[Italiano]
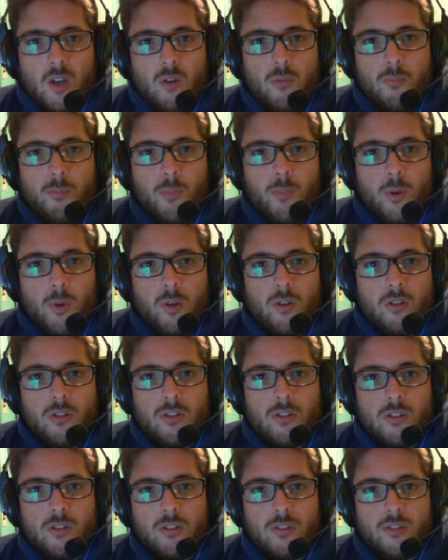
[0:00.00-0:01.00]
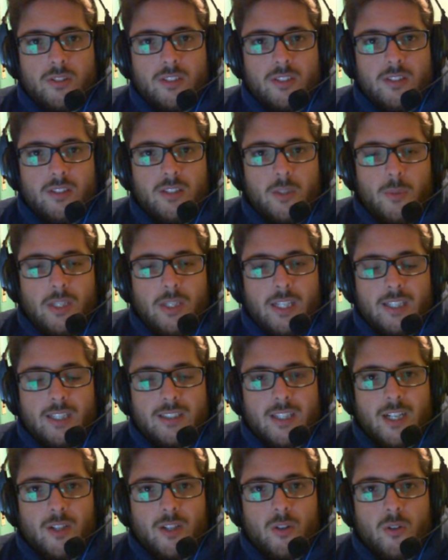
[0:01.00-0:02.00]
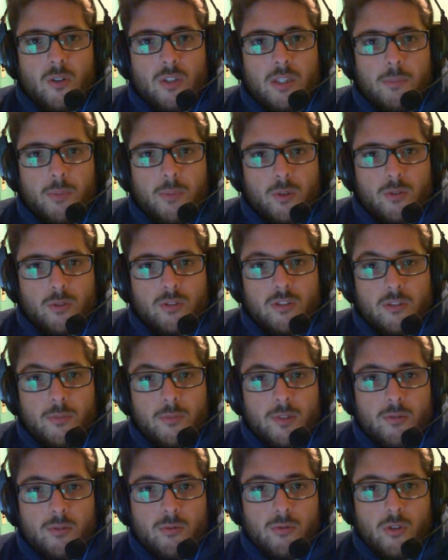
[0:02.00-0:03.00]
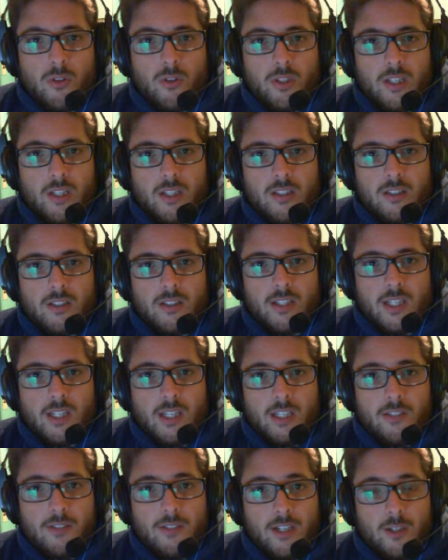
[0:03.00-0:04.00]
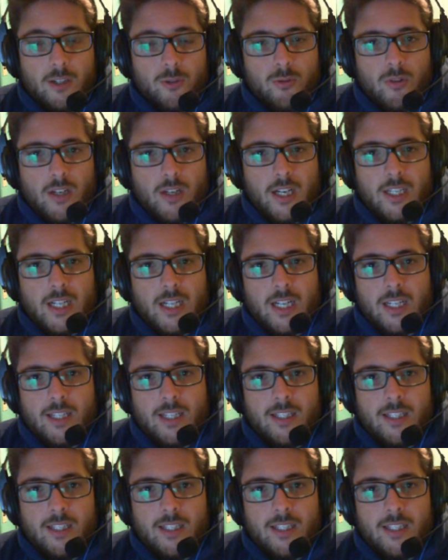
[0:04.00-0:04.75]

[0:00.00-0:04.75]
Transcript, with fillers: un po' eh, di quelli che saranno i prossimi tutorial che arriveranno sul canale.